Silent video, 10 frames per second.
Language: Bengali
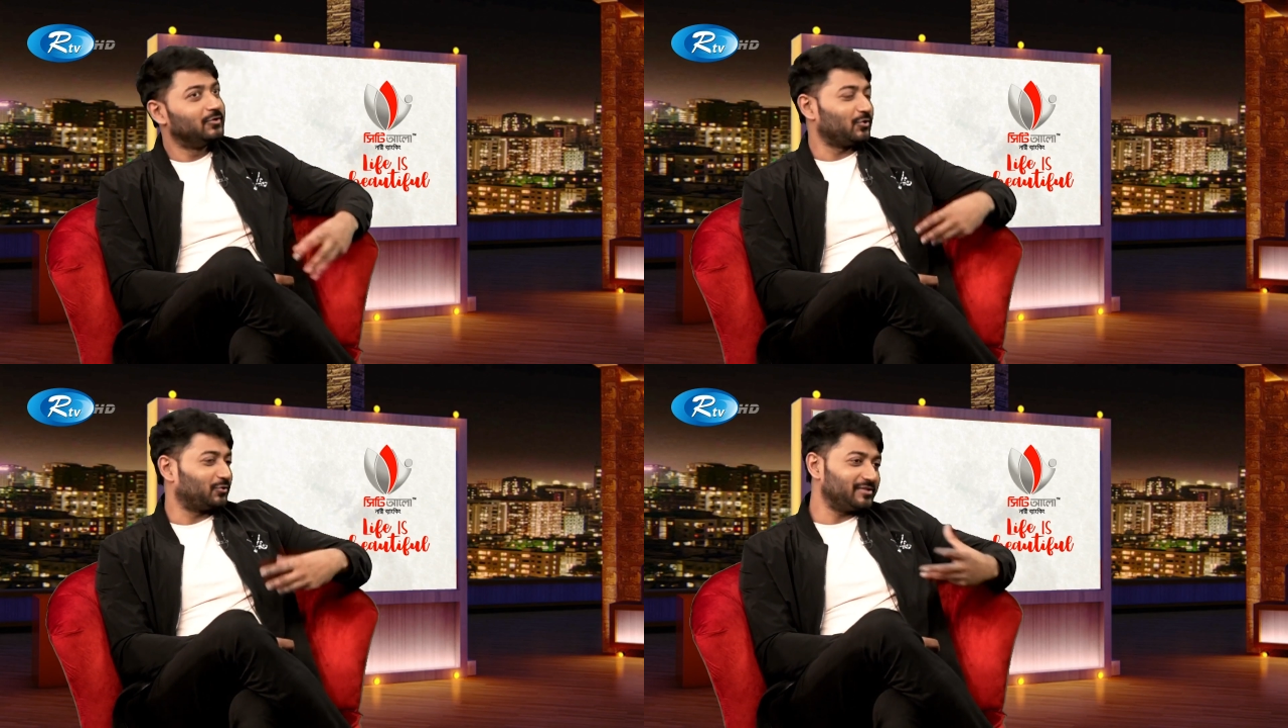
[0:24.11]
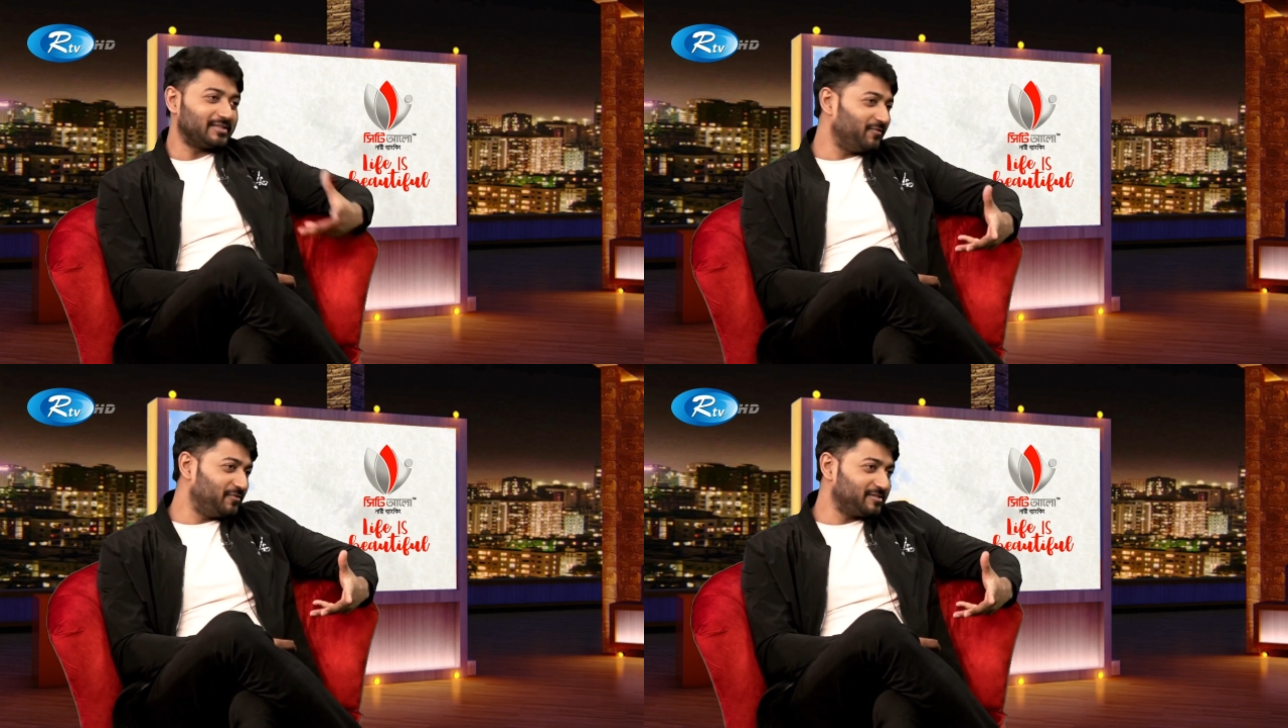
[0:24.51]
যতটা
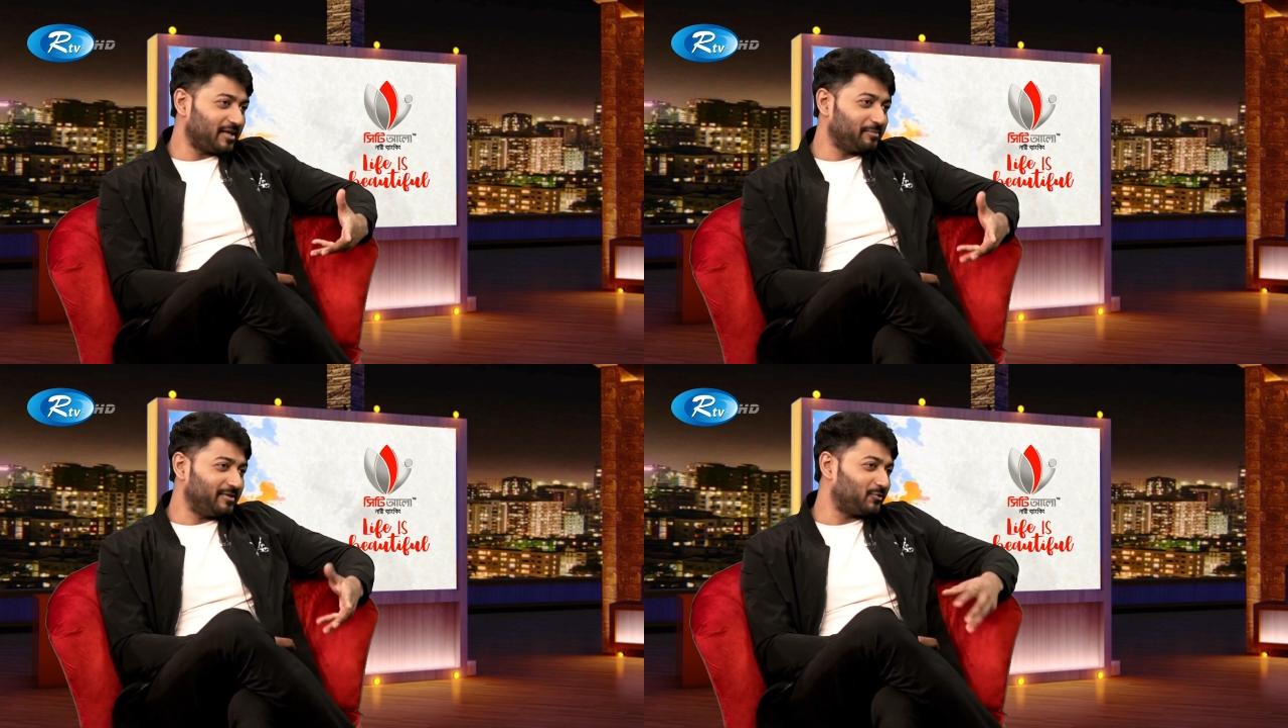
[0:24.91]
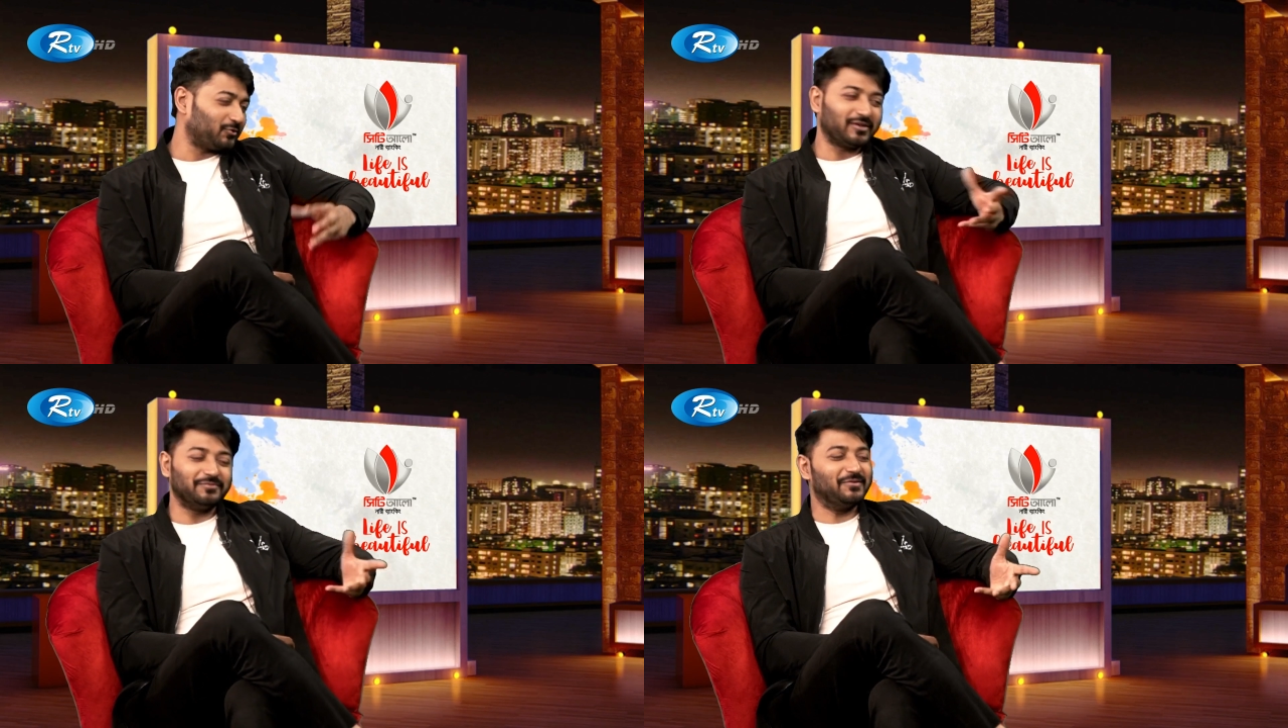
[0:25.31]
সেলফিশ থাকবেন
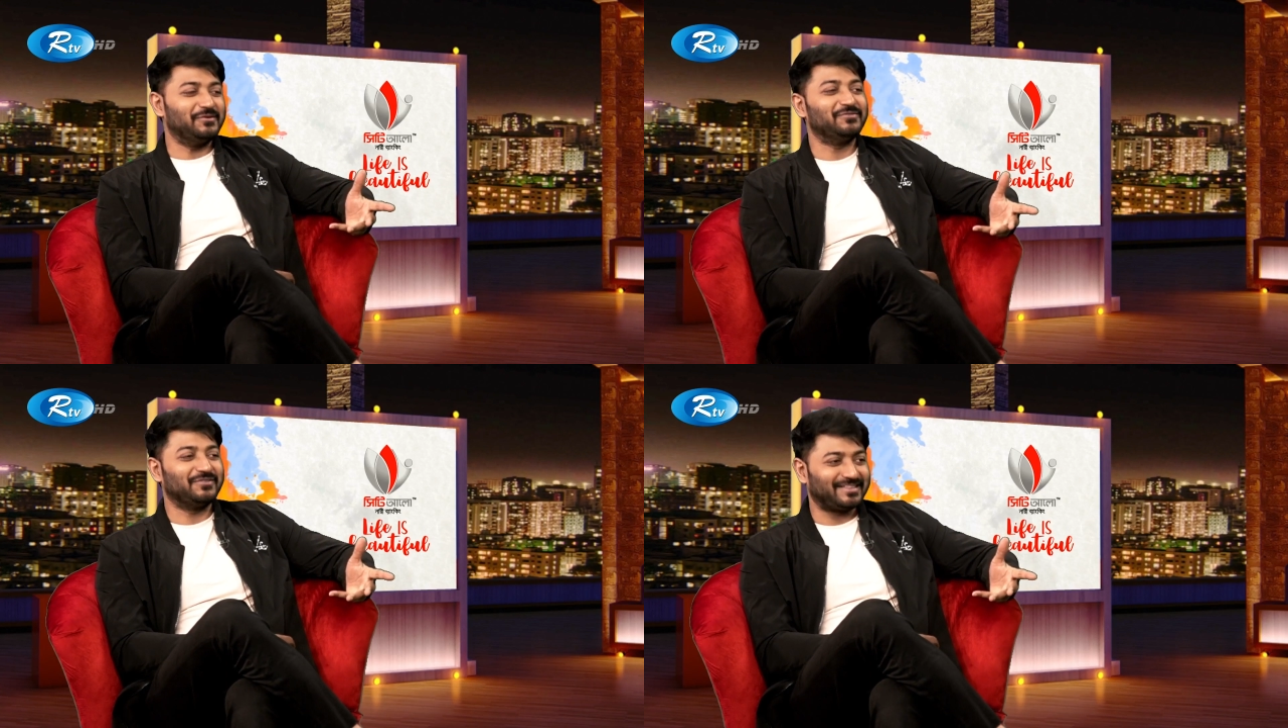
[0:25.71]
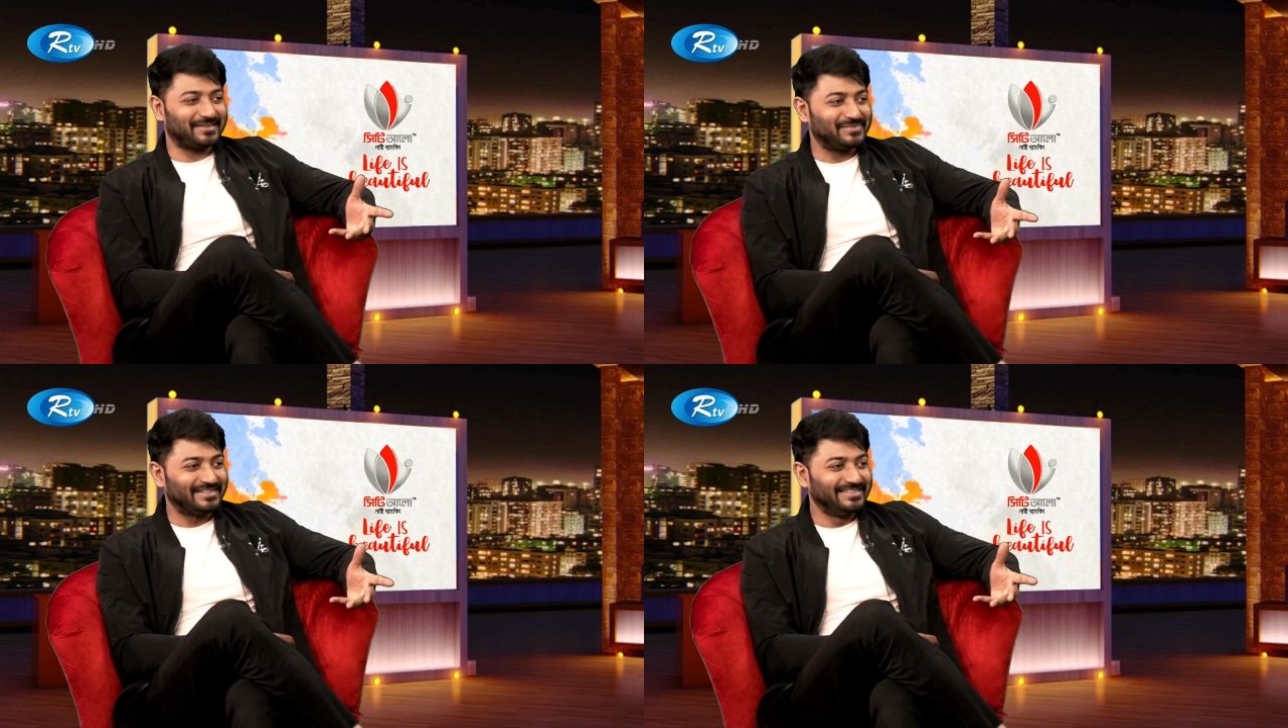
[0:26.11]
ততটা বিউটিফুল
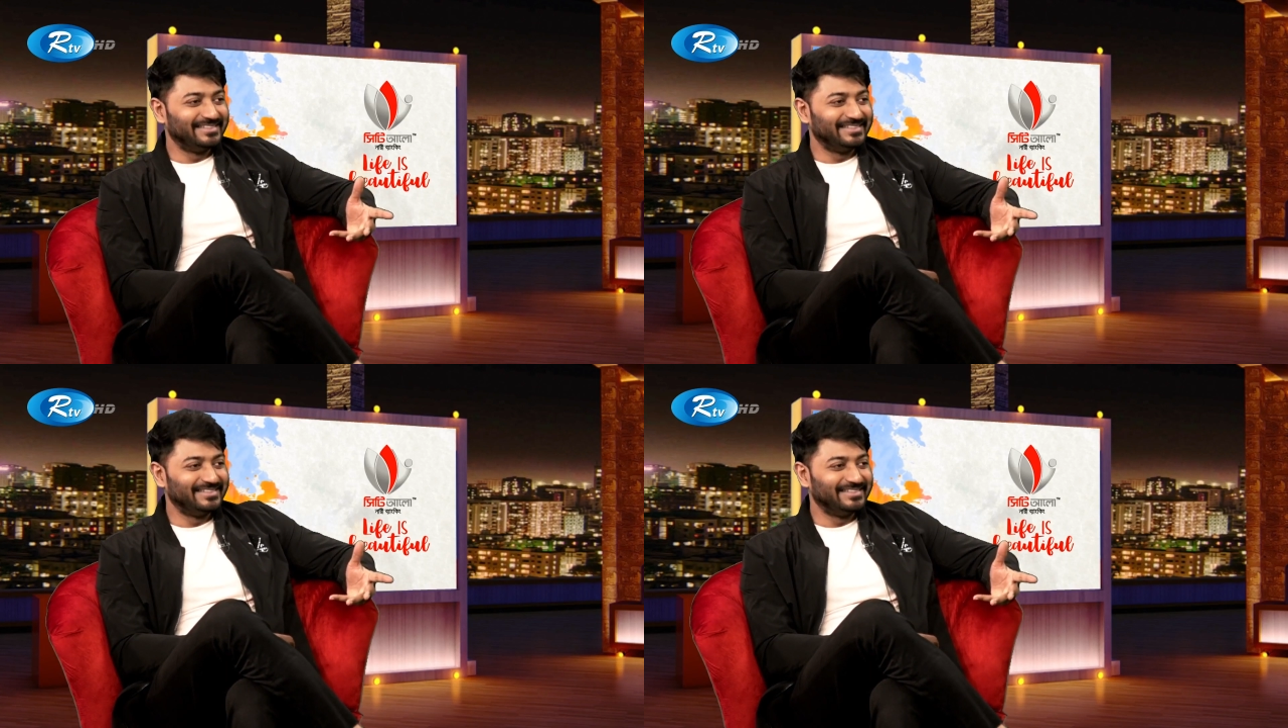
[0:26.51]
থাকবেন